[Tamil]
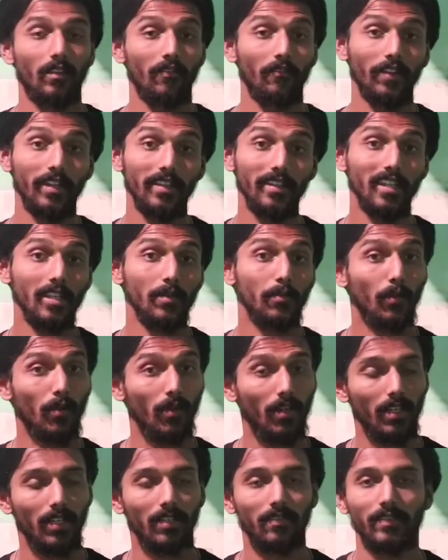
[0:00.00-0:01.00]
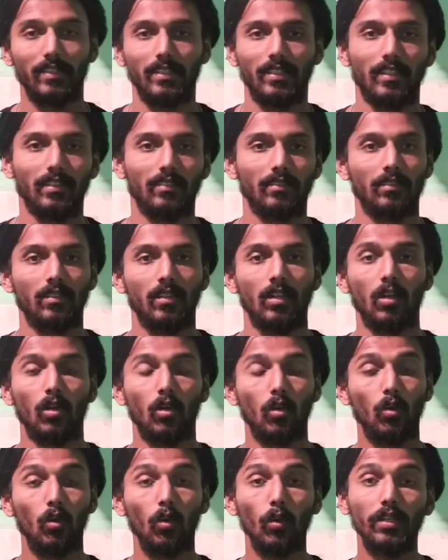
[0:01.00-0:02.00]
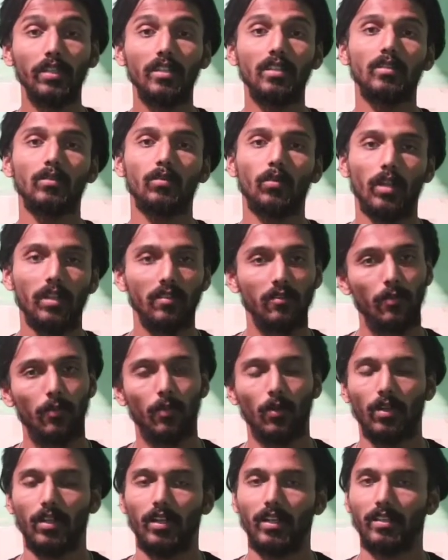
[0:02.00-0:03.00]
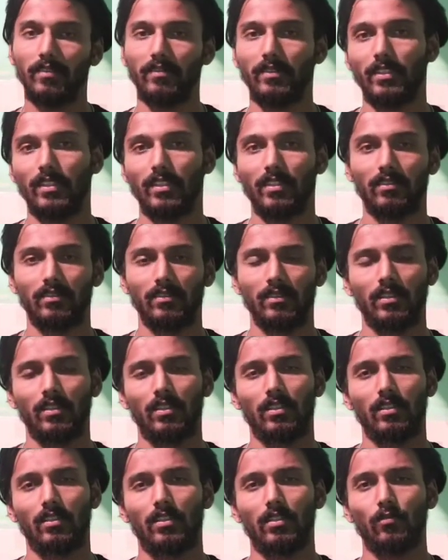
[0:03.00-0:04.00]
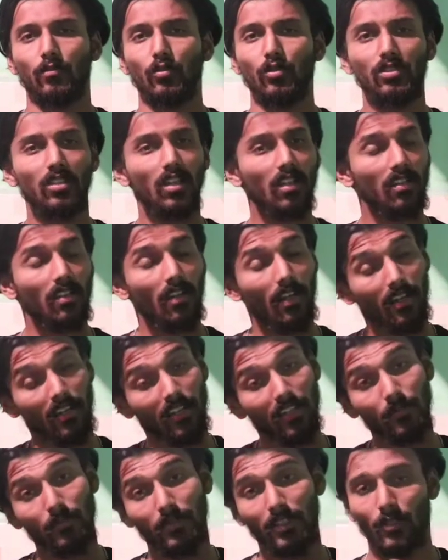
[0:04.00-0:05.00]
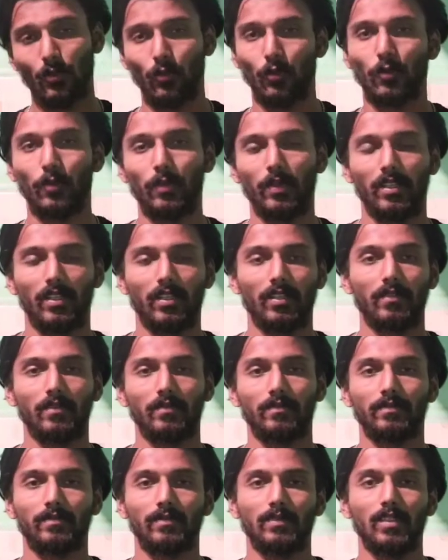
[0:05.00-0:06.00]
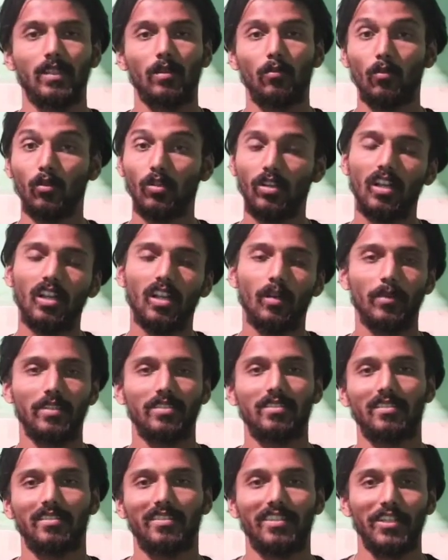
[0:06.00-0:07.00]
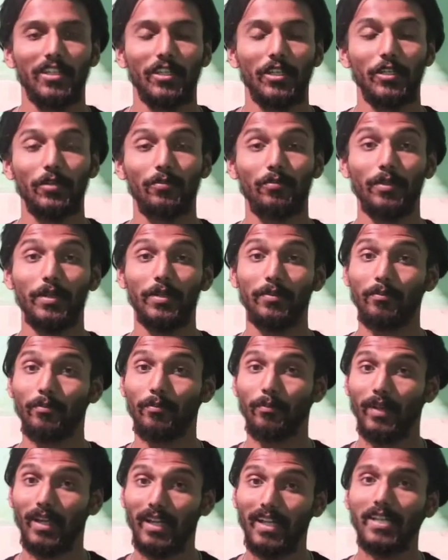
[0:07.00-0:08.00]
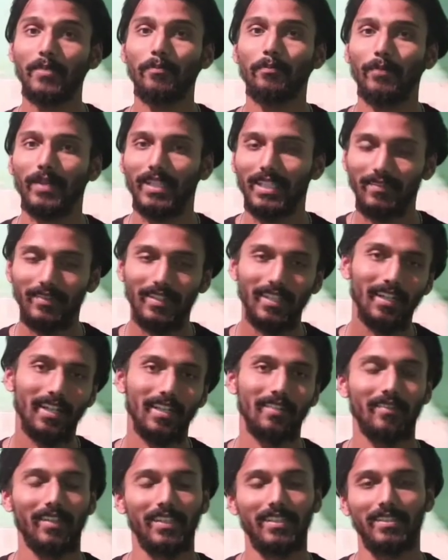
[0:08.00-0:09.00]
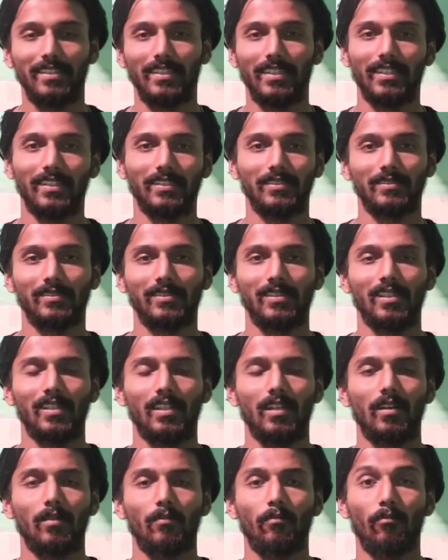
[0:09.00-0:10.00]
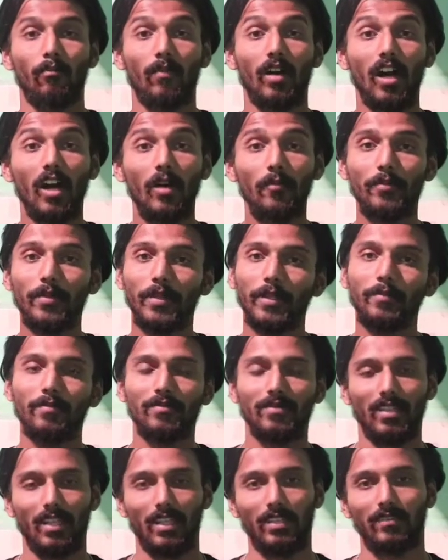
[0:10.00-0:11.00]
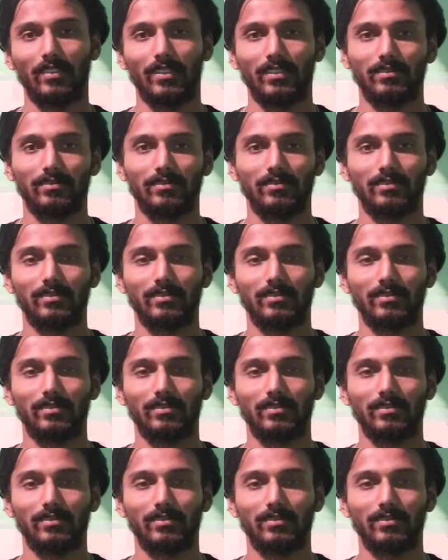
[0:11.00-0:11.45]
விடுதலை போராட்ட வீரர் கோயில் நுழைவு போராட்ட வீரர் முன்னாள் நாடாளுமன்ற உறுப்பினர் முன்னாள் அமைச்சர் இப்படி பல பதவிகளை வைத்த மாபெரும் தலைவர்